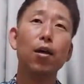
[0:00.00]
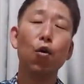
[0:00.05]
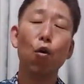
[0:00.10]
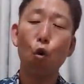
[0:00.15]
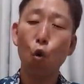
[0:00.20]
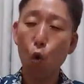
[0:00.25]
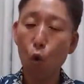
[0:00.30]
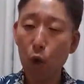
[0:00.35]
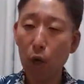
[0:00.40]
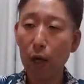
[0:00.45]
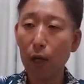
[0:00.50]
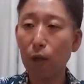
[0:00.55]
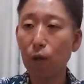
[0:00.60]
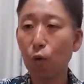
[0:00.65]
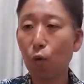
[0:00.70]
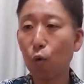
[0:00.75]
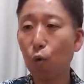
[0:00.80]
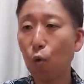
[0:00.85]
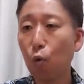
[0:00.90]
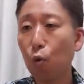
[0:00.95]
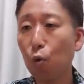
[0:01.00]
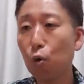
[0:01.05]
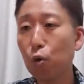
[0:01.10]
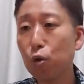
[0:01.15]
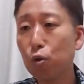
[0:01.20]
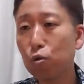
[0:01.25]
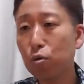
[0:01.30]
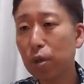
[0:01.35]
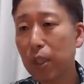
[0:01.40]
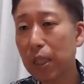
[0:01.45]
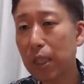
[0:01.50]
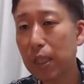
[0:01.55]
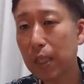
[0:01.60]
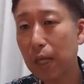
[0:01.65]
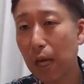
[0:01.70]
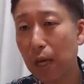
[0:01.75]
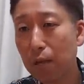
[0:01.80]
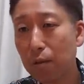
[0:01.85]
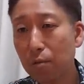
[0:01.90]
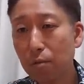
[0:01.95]
今回のこういう企
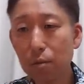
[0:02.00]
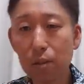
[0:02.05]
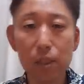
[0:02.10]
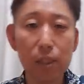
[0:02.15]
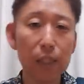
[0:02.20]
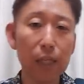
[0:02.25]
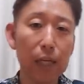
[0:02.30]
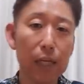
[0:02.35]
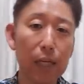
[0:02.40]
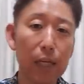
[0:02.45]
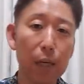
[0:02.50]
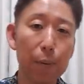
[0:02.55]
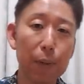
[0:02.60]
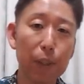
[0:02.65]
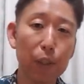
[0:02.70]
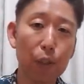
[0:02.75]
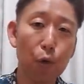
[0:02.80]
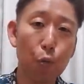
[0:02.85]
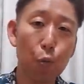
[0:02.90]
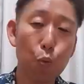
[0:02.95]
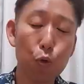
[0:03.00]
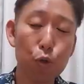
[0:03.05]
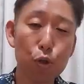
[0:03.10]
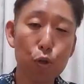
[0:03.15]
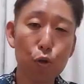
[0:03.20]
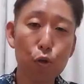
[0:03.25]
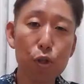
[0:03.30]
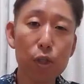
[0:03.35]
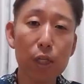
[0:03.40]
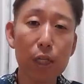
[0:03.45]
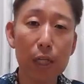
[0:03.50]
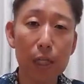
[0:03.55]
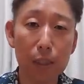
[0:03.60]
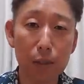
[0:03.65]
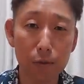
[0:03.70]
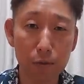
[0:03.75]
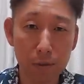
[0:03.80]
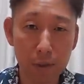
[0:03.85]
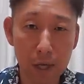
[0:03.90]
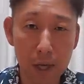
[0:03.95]
画自体がまた面白いじゃない
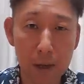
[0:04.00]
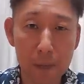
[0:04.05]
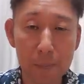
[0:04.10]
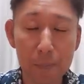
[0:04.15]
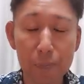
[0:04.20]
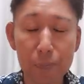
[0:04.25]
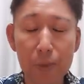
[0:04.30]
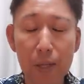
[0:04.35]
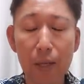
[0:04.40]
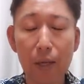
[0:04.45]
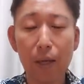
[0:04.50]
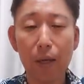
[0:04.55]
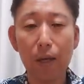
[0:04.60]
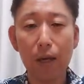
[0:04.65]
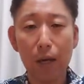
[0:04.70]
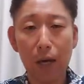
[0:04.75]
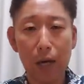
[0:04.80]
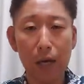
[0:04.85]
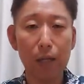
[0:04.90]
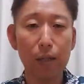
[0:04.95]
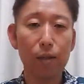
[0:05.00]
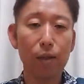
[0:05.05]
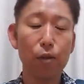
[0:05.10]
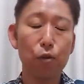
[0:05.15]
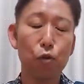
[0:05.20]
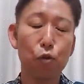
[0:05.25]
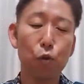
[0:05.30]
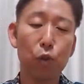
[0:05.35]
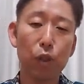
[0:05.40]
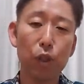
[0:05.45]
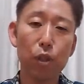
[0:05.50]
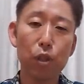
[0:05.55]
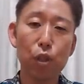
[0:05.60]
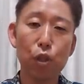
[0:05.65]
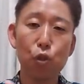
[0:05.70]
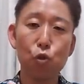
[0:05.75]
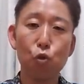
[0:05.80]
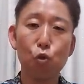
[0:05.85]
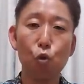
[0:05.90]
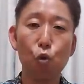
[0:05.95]
ですか。はい、最初に私
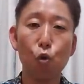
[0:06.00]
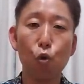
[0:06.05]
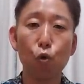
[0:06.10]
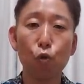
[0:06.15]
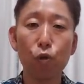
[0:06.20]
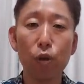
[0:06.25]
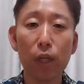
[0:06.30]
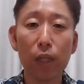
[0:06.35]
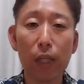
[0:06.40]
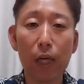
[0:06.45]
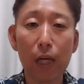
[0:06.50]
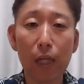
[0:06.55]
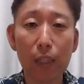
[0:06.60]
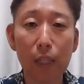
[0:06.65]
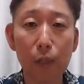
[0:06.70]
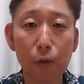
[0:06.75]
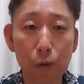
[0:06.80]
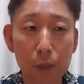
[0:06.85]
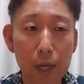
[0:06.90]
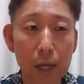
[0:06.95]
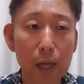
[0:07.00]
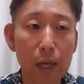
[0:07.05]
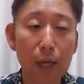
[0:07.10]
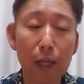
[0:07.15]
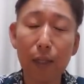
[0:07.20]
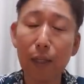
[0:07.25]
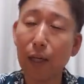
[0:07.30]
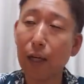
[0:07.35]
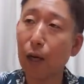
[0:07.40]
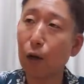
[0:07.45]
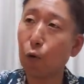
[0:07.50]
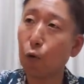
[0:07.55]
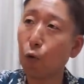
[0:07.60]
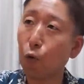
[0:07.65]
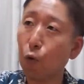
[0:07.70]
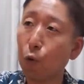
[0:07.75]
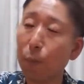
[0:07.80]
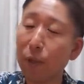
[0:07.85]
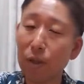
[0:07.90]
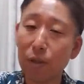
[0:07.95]
に情報をくれた方のね、なんか
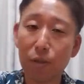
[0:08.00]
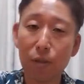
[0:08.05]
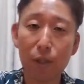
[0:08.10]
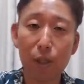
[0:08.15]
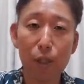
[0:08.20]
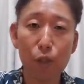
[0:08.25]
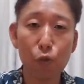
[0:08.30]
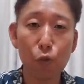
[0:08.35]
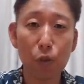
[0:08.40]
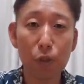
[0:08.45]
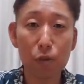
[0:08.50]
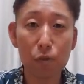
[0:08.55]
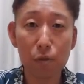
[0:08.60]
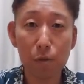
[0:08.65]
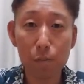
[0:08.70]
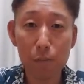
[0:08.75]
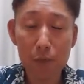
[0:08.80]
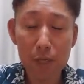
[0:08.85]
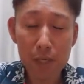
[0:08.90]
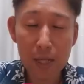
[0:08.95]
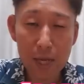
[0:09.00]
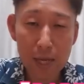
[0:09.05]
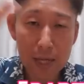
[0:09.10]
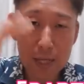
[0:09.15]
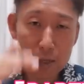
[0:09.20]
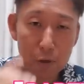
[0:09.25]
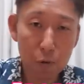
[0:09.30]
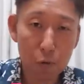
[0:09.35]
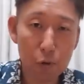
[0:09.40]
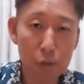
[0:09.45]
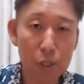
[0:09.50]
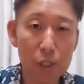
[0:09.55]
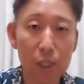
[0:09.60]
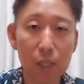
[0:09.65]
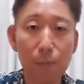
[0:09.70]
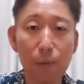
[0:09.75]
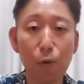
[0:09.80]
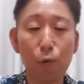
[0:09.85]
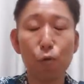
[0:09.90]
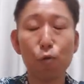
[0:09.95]
こうメッセージを私は見ないようにして
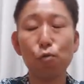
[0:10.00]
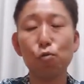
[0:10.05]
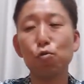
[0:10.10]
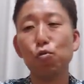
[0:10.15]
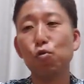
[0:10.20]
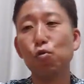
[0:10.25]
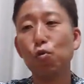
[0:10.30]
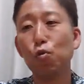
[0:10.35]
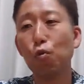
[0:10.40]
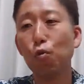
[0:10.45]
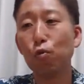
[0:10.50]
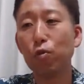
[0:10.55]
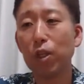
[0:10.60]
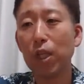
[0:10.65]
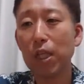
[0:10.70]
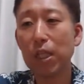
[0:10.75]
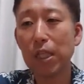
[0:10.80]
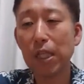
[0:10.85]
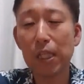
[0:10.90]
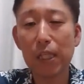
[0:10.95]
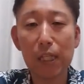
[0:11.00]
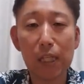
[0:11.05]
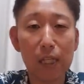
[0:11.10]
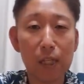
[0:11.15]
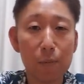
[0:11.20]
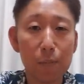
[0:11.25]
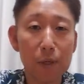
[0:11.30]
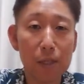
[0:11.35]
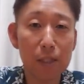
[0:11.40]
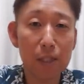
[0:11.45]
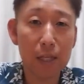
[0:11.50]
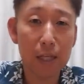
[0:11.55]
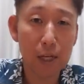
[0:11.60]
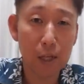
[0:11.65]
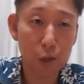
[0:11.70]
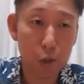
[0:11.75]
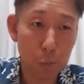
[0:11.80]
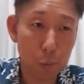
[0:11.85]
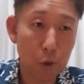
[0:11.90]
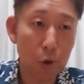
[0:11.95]
今この収録をさせていただきましたけ
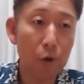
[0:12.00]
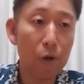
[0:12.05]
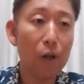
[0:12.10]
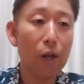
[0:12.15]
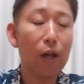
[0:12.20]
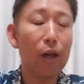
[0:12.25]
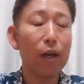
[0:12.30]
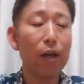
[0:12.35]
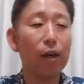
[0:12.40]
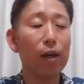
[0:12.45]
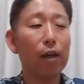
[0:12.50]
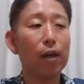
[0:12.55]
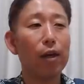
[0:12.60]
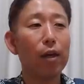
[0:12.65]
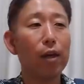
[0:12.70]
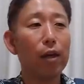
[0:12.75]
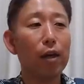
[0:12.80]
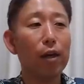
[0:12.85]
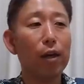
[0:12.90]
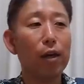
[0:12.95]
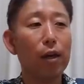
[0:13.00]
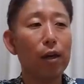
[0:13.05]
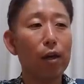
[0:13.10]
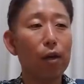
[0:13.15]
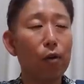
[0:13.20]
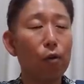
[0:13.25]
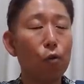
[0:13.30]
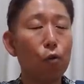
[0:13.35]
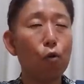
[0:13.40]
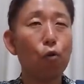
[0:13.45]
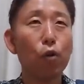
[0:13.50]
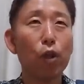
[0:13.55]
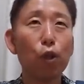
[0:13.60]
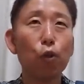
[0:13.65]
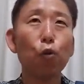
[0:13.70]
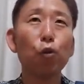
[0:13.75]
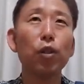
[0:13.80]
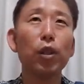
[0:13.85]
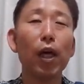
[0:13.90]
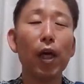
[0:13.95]
れども、えー、これをね、
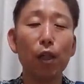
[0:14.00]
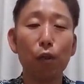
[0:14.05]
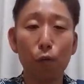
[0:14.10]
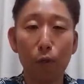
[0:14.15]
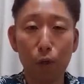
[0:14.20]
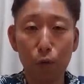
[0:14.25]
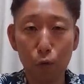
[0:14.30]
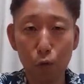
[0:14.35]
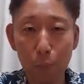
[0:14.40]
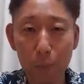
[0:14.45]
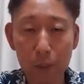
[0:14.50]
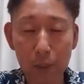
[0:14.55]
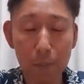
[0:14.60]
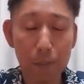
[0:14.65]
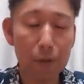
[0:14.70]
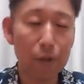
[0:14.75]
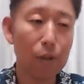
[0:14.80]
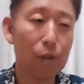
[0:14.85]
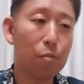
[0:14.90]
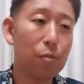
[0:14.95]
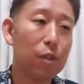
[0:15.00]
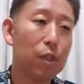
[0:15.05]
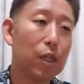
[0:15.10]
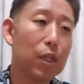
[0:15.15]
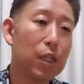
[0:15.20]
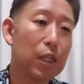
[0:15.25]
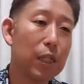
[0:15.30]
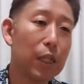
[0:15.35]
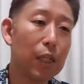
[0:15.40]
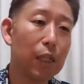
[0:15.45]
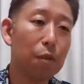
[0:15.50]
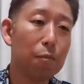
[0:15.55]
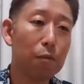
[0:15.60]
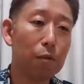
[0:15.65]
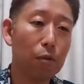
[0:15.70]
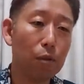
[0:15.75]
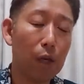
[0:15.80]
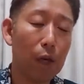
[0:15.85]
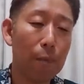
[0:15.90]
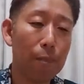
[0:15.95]
撮った後はそのまたメッセージ見させていただき
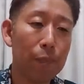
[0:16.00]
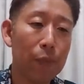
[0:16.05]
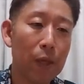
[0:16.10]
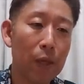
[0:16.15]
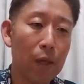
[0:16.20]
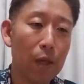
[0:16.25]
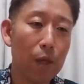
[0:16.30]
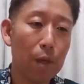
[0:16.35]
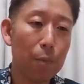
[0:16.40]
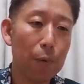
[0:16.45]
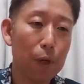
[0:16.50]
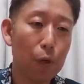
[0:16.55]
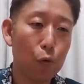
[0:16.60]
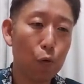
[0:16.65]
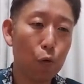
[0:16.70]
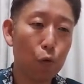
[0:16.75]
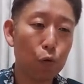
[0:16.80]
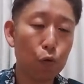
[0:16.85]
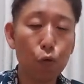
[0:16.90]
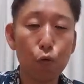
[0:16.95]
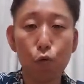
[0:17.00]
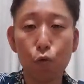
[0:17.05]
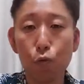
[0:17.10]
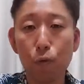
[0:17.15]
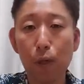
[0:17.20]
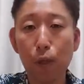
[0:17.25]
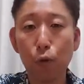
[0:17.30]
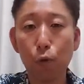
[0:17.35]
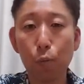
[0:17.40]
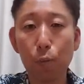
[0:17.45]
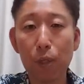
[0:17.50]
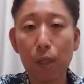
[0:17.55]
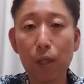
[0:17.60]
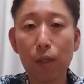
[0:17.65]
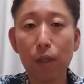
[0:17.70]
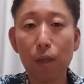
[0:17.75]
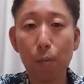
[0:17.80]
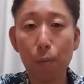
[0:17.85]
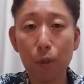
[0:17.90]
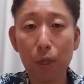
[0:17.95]
ますが、やっぱりこう、ストーンズファンの皆
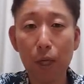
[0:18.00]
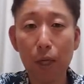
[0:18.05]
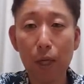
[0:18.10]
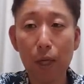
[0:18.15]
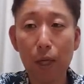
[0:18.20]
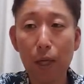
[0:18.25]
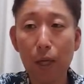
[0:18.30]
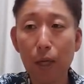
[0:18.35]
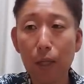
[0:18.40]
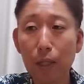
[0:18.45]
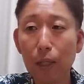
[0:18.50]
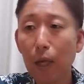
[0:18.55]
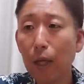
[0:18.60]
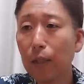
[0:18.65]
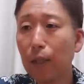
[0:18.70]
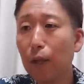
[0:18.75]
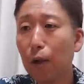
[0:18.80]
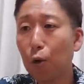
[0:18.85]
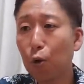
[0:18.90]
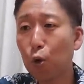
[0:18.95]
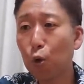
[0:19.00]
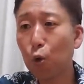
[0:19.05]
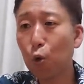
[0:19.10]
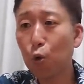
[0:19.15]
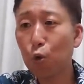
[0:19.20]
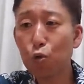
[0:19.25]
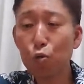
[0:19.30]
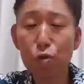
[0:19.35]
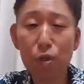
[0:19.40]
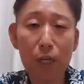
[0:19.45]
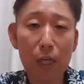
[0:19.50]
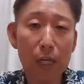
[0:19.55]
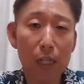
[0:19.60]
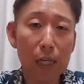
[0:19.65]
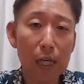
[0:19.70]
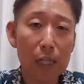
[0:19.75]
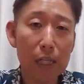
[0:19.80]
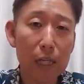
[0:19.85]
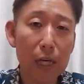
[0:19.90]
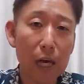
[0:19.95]
さんもね、何だろう、今日の10時から
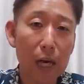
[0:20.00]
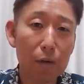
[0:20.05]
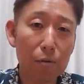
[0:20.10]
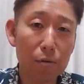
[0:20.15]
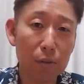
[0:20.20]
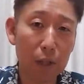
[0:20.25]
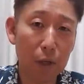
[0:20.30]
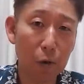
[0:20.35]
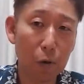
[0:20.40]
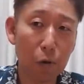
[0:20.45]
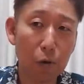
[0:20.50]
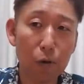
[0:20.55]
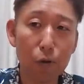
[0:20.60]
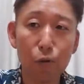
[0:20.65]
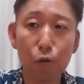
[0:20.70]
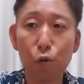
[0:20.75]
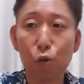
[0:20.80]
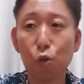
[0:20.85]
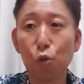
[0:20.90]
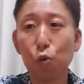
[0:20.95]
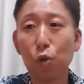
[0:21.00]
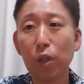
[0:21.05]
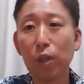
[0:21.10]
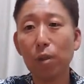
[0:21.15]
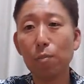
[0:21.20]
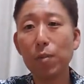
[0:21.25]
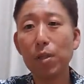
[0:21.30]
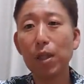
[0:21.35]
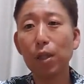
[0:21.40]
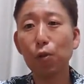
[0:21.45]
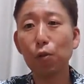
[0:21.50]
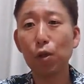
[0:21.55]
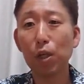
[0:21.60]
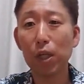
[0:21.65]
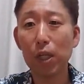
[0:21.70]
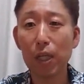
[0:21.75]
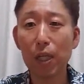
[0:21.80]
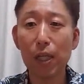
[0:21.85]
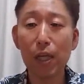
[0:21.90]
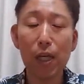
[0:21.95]
何があるんだろう、そしてこうやって見た
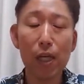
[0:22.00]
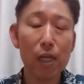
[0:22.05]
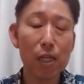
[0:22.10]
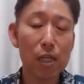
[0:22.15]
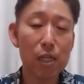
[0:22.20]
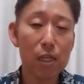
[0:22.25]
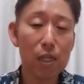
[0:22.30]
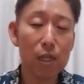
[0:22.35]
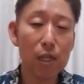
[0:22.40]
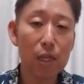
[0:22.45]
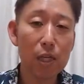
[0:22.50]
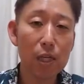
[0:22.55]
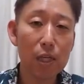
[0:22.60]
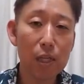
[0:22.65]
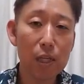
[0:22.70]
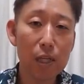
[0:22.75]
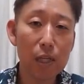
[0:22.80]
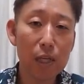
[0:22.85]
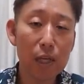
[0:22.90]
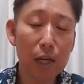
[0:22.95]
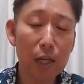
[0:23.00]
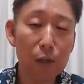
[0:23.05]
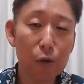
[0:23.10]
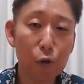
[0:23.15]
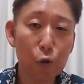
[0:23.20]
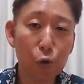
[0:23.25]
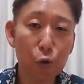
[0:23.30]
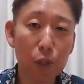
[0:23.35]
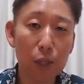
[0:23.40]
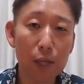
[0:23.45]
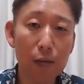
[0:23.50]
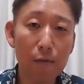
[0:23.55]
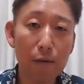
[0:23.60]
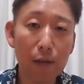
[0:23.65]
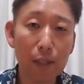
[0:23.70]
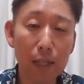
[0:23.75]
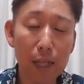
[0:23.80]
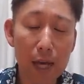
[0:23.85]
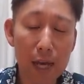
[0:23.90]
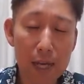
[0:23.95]
時に CD 化の予定
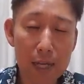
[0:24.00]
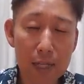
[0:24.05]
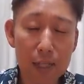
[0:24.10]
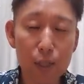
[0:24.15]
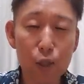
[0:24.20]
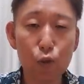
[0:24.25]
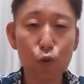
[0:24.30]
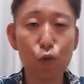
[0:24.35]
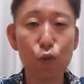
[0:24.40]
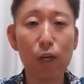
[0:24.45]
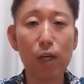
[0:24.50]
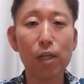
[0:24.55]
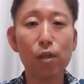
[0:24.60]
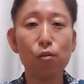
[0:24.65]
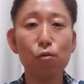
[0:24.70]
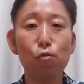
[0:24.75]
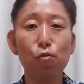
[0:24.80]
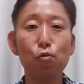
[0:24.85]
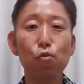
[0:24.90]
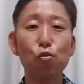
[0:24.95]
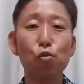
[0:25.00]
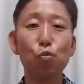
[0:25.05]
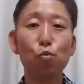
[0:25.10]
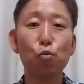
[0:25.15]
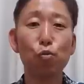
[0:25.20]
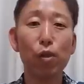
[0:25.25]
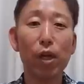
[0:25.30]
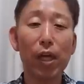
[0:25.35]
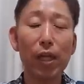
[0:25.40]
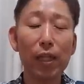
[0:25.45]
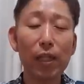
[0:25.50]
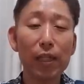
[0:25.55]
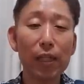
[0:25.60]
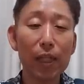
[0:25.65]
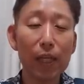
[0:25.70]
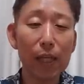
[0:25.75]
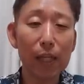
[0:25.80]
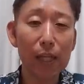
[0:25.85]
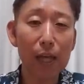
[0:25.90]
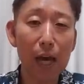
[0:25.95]
はない曲が YouTube 限
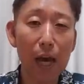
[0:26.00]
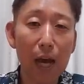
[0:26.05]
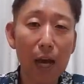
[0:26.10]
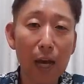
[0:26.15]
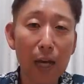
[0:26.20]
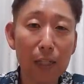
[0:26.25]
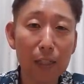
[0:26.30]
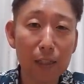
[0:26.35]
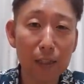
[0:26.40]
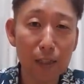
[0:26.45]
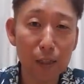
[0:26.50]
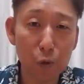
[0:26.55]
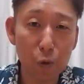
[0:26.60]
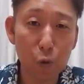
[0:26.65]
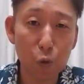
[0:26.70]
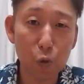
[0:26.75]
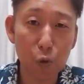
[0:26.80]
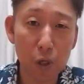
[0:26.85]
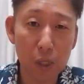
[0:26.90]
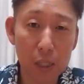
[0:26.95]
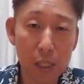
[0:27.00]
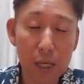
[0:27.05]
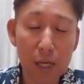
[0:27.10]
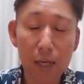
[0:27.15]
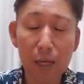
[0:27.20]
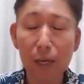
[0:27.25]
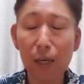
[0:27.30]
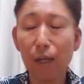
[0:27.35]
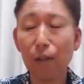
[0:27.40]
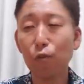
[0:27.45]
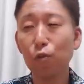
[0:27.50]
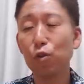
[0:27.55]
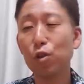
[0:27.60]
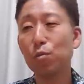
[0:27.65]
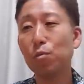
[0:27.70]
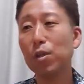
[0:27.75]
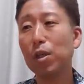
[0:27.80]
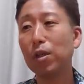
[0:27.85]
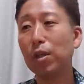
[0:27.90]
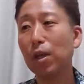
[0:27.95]
定で上がってくるとかねそし
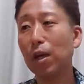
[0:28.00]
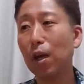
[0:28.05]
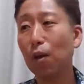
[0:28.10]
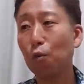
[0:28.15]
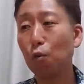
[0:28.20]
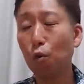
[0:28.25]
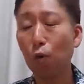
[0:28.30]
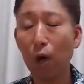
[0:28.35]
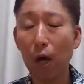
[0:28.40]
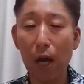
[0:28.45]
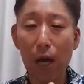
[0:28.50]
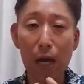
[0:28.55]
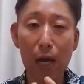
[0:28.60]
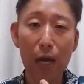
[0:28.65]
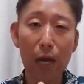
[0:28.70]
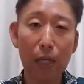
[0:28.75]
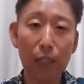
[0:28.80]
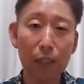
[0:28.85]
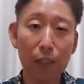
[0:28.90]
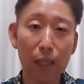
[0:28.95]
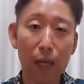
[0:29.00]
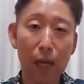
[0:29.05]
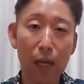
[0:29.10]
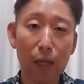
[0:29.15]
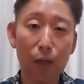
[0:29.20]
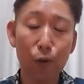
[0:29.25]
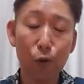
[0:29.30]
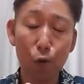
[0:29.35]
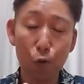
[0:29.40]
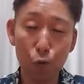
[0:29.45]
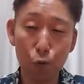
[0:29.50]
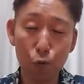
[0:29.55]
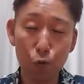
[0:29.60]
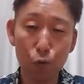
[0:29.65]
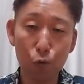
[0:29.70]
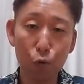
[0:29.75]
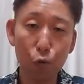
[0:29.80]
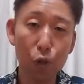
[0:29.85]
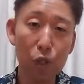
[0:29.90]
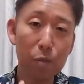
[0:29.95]
て皆さんがこう考えてた曲
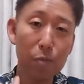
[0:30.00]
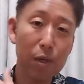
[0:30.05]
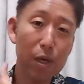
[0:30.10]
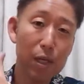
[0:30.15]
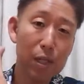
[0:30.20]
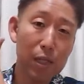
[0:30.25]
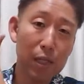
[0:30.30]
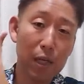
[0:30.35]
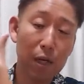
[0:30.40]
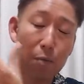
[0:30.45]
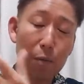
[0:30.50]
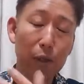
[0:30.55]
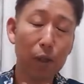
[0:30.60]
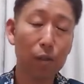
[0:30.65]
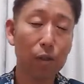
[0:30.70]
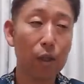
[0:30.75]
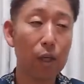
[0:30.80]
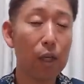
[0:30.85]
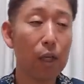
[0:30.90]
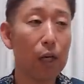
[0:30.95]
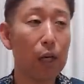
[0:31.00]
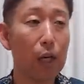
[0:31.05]
のイメージからまた前